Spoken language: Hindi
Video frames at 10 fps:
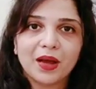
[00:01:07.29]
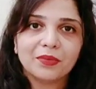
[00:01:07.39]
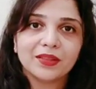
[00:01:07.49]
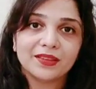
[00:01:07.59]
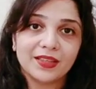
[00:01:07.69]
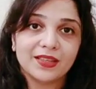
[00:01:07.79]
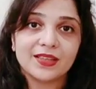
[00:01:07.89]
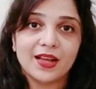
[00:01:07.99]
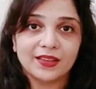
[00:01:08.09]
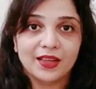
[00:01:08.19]
आप इतने
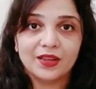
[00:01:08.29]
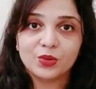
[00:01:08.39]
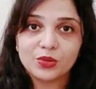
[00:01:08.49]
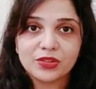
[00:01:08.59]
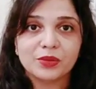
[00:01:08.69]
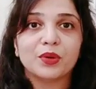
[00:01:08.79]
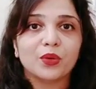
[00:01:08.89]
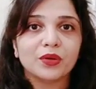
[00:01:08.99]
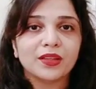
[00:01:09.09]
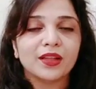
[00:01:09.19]
ज़्यादा खुशी में
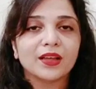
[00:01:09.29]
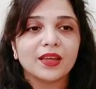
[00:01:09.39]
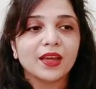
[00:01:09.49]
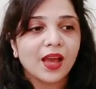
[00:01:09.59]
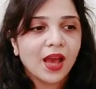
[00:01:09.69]
होंगी ना कि